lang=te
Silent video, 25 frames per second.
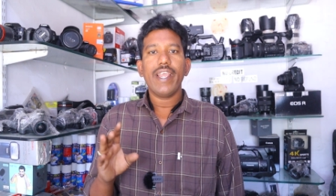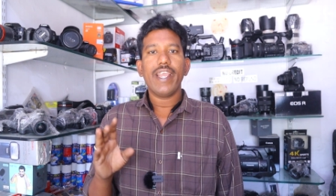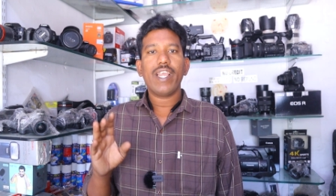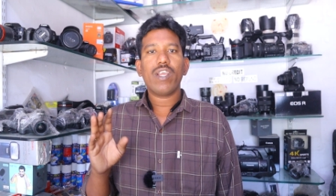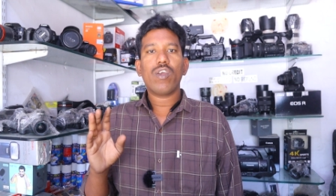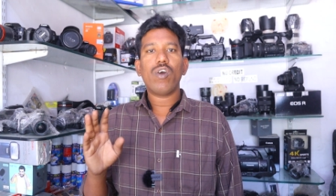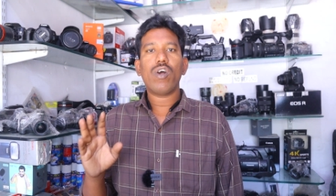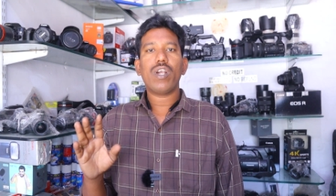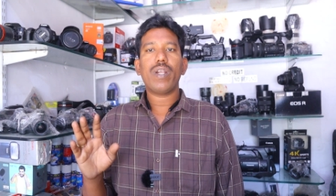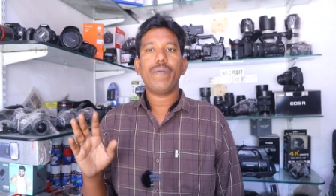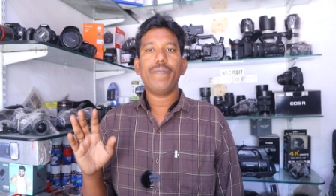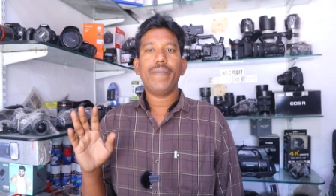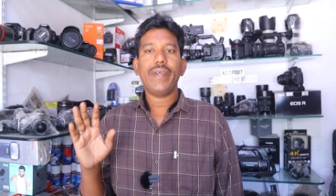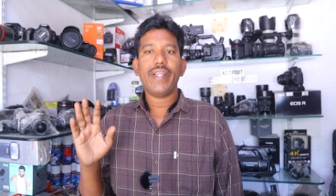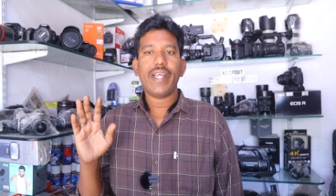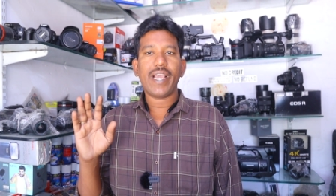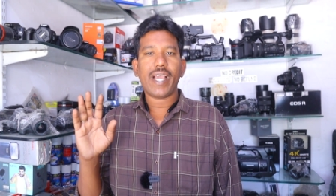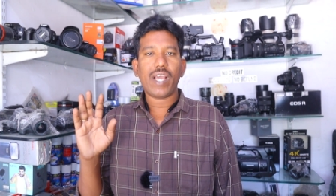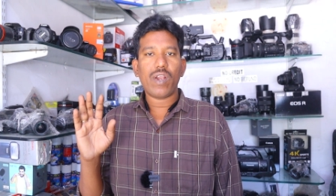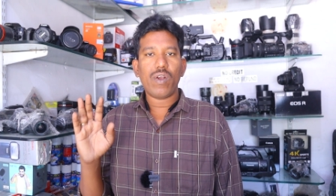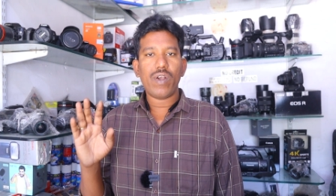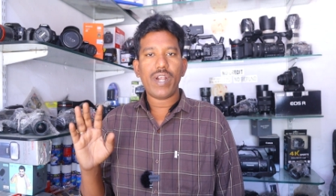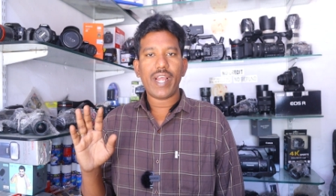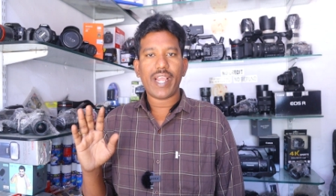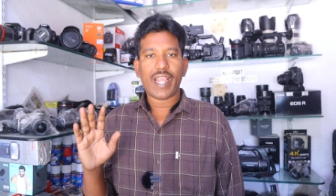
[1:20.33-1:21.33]
ఇంకోటి మీ
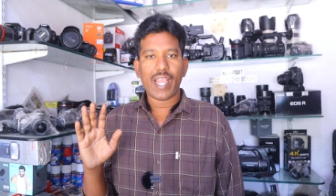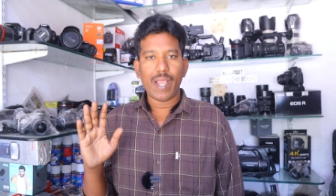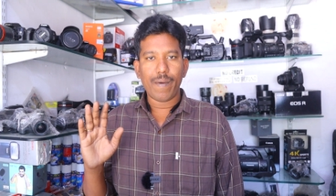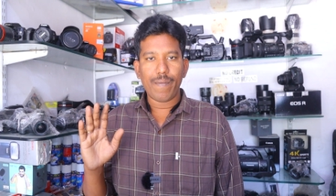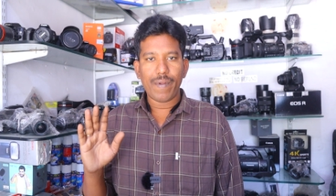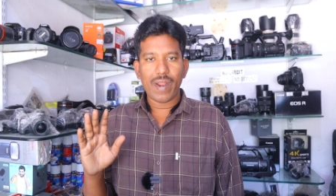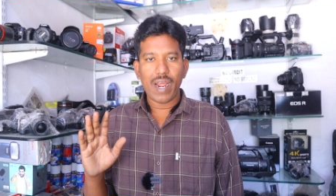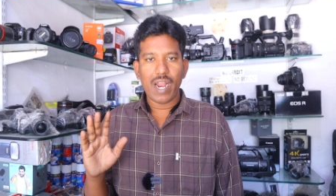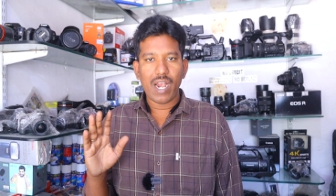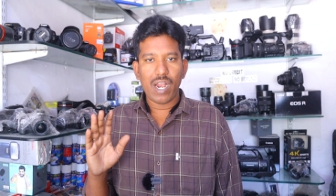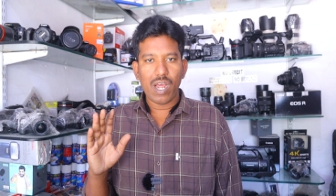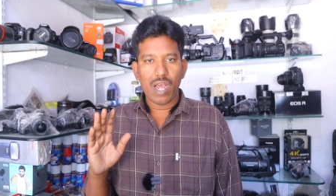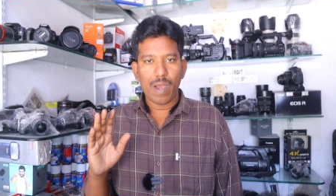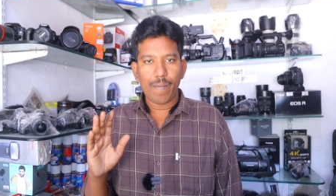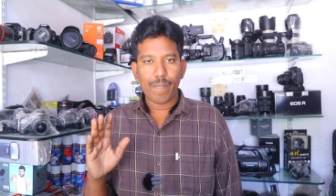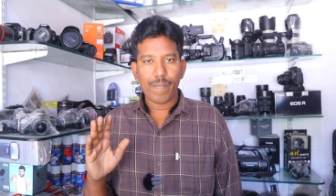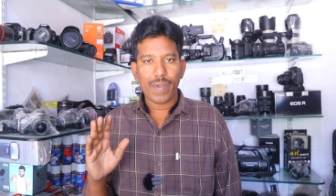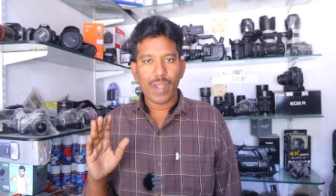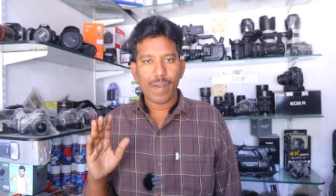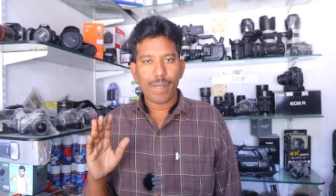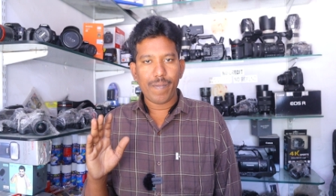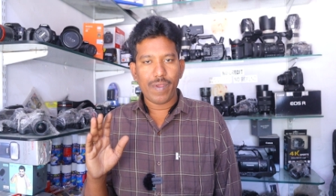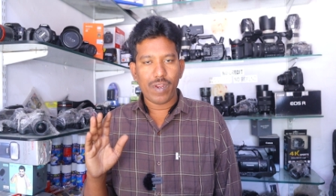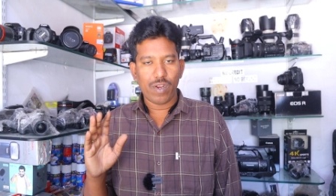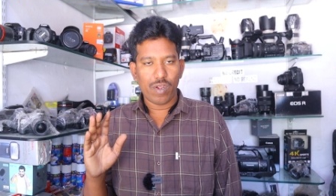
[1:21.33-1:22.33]
దగ్గర ఉండే కెమెరాలు
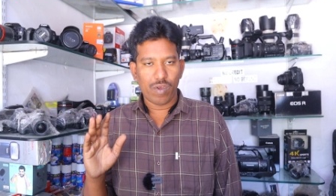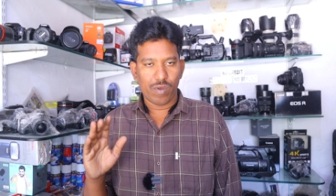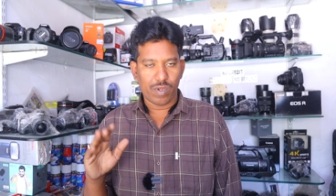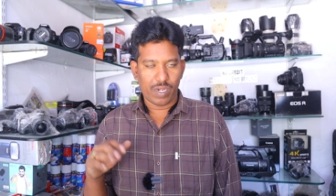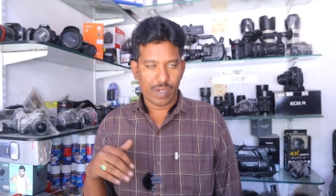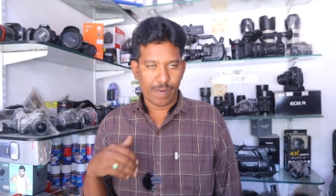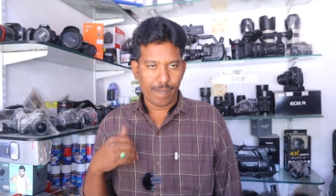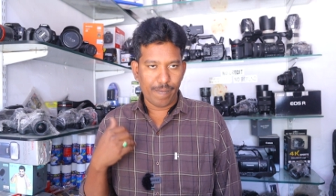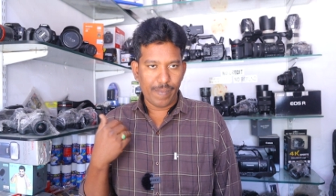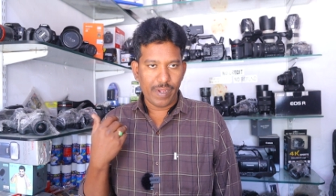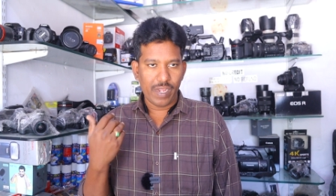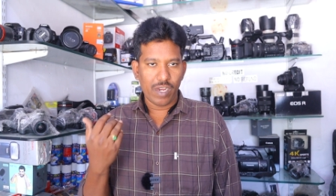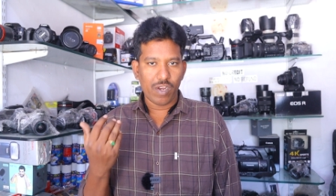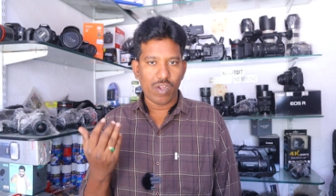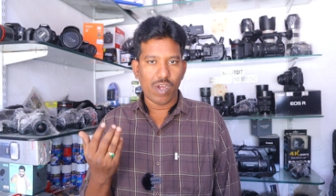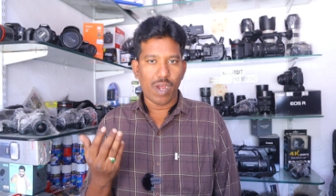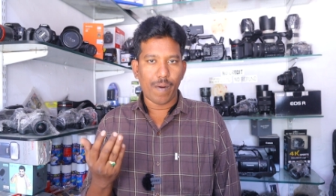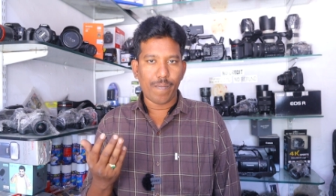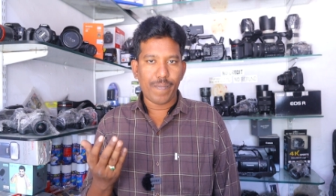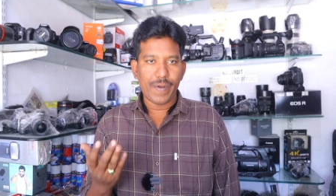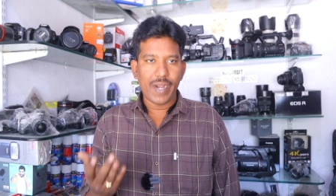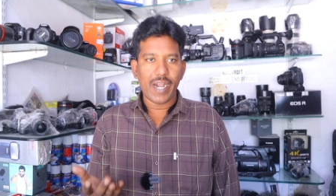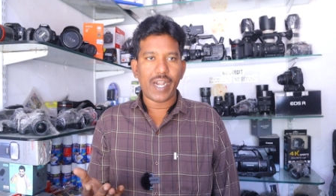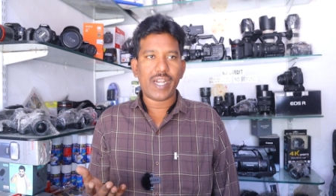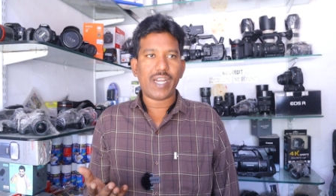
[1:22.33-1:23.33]
అమ్మి మీరు మీరు
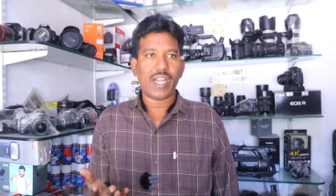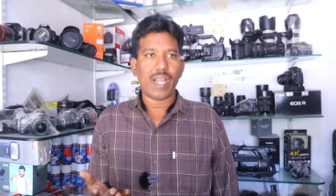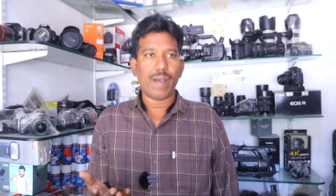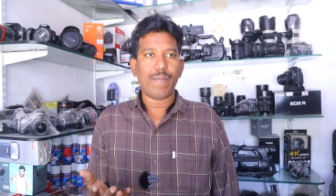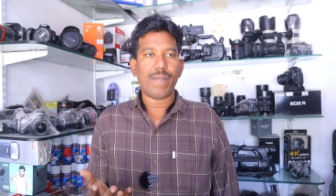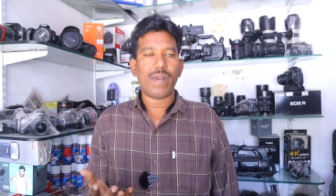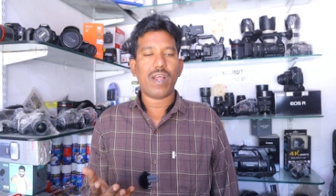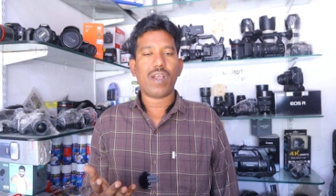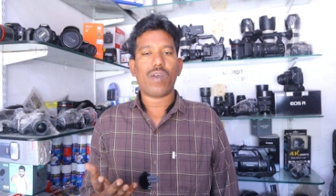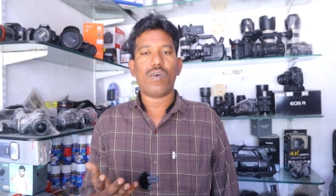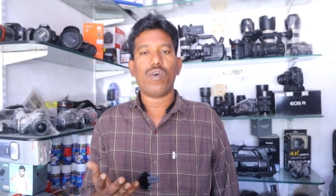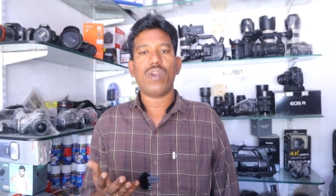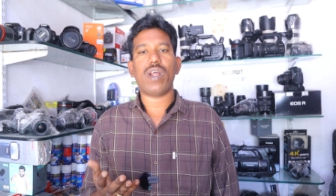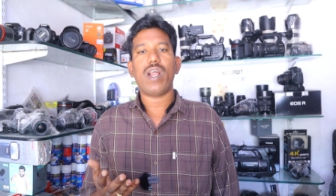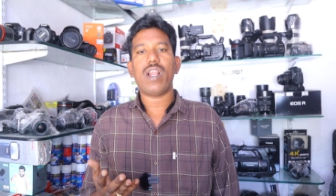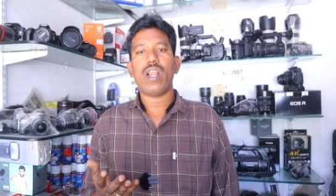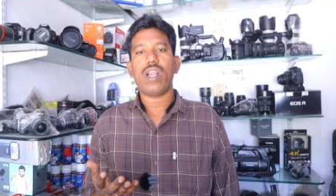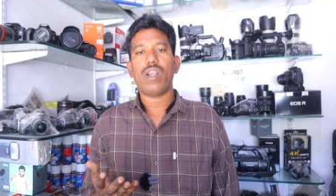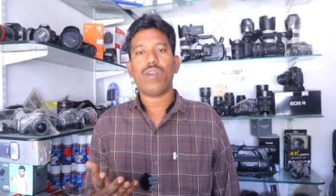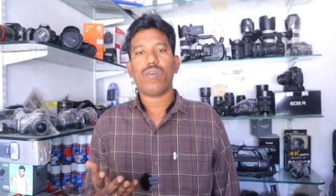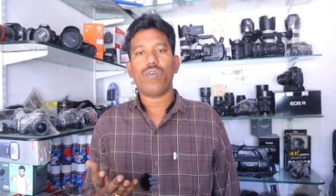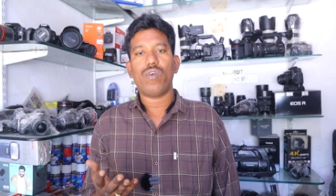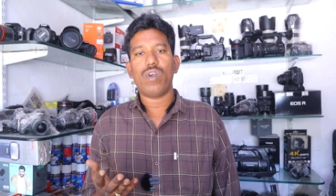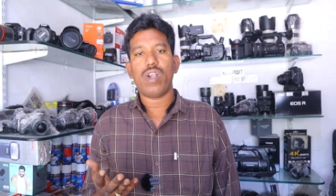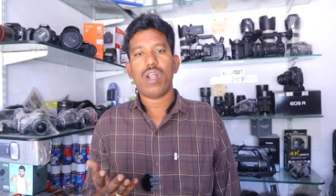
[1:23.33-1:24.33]
అప్డేట్ కెమెరా
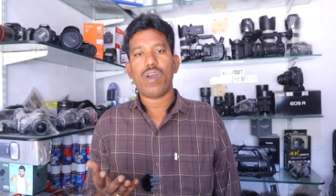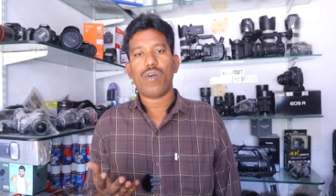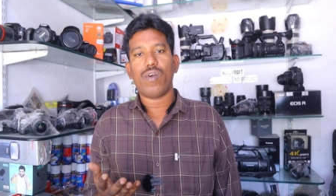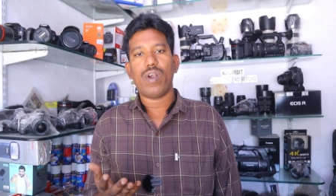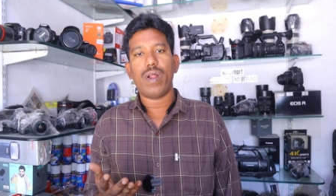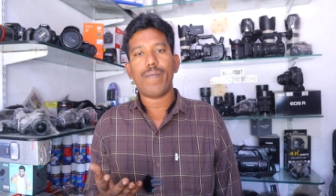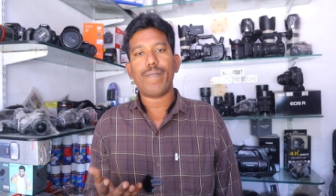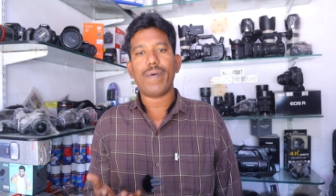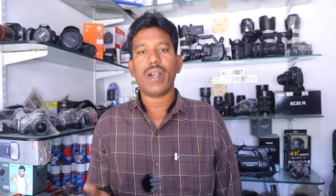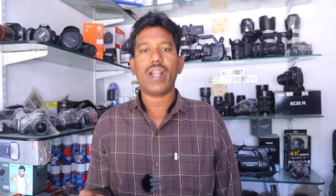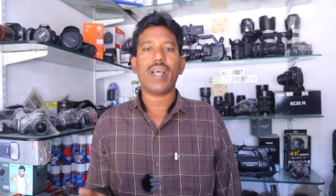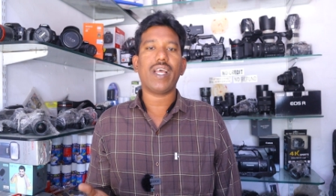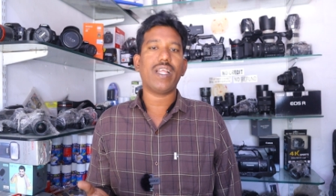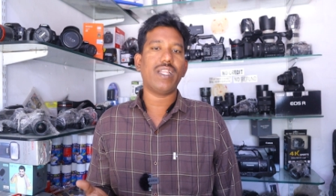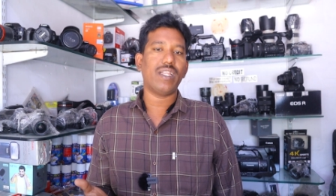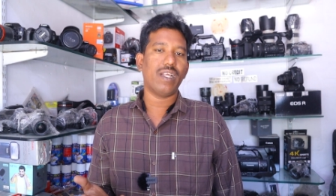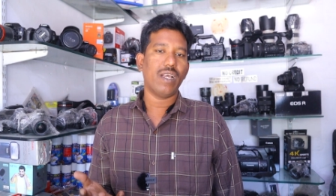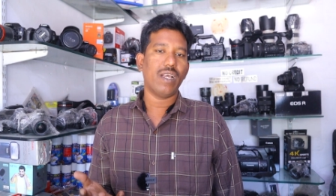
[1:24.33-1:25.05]
కొనాలనుకున్నా కూడా మన